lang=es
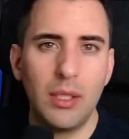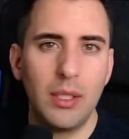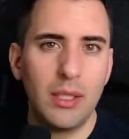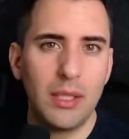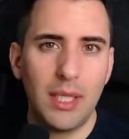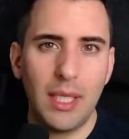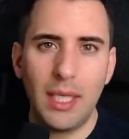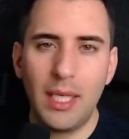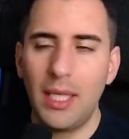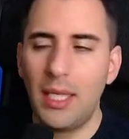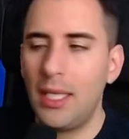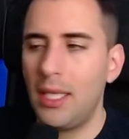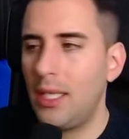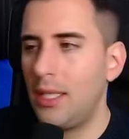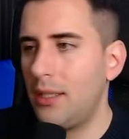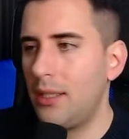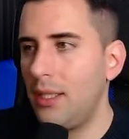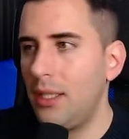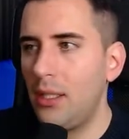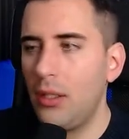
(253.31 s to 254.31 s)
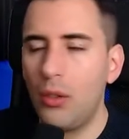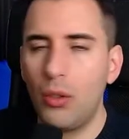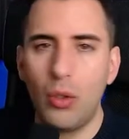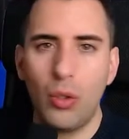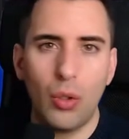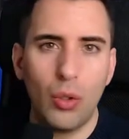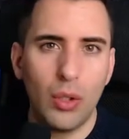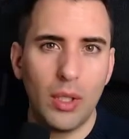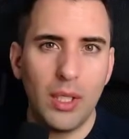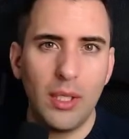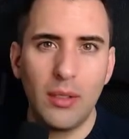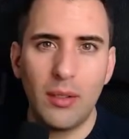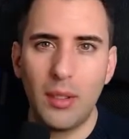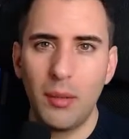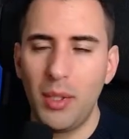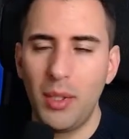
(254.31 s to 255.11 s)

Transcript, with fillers: entre 5 o 15